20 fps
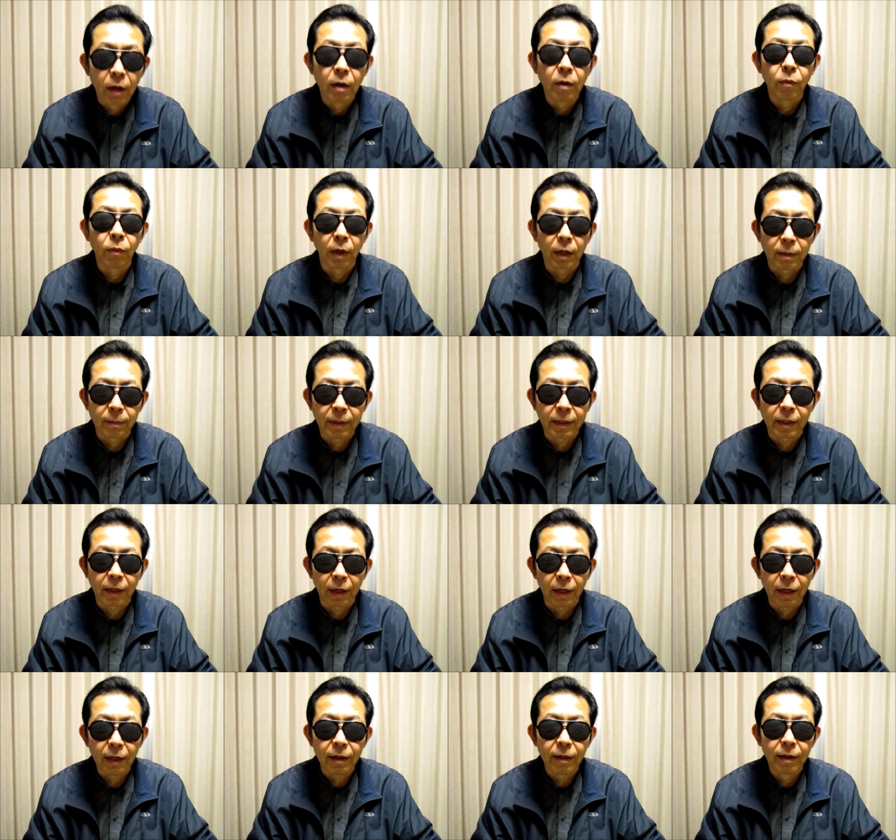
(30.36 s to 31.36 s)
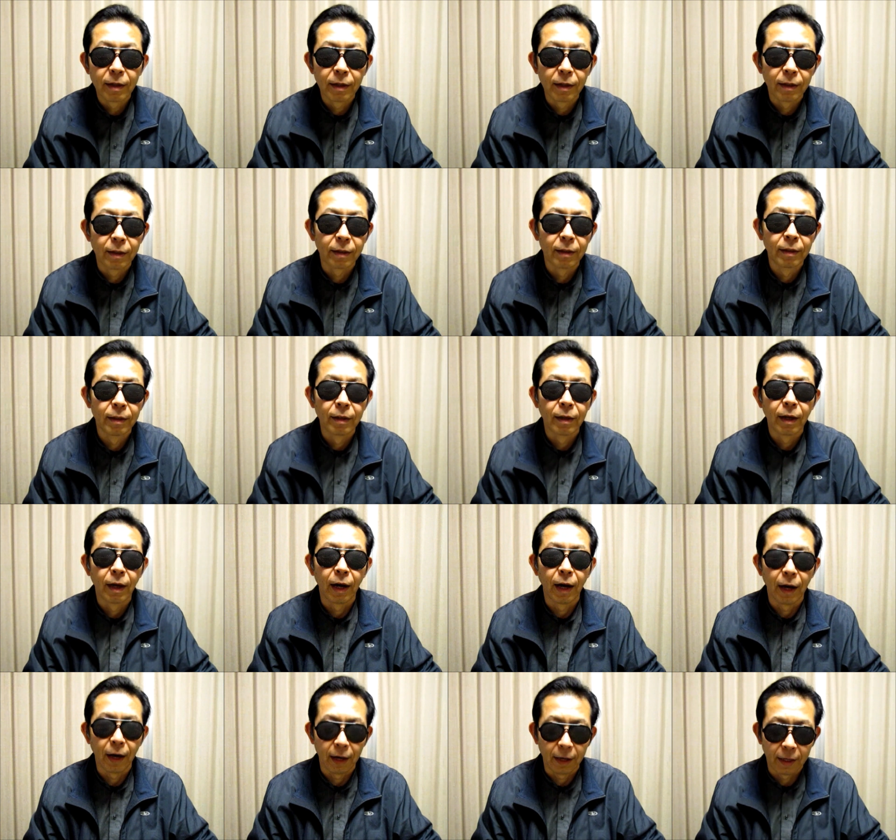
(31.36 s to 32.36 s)
わかりましたか。
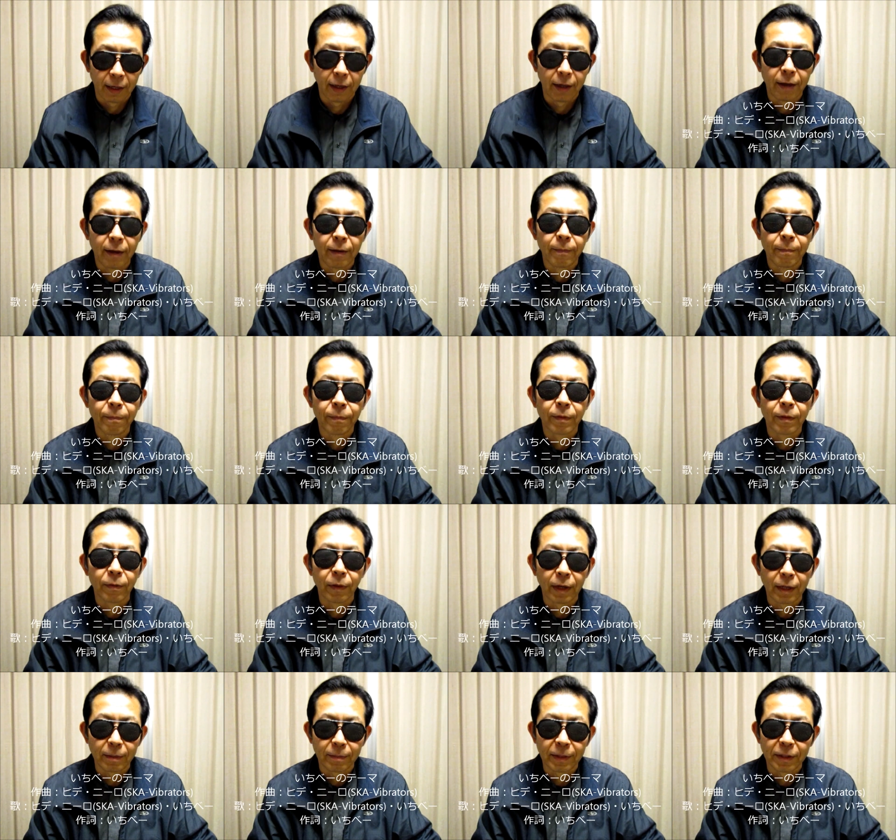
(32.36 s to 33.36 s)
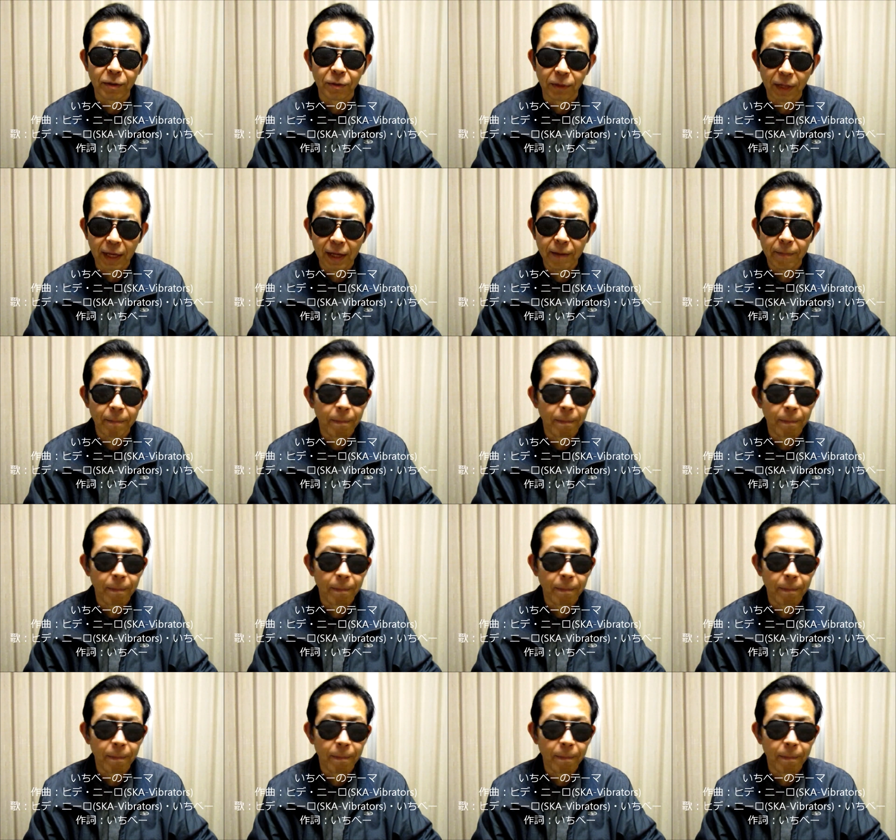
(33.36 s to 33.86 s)
はい、わかりますよね。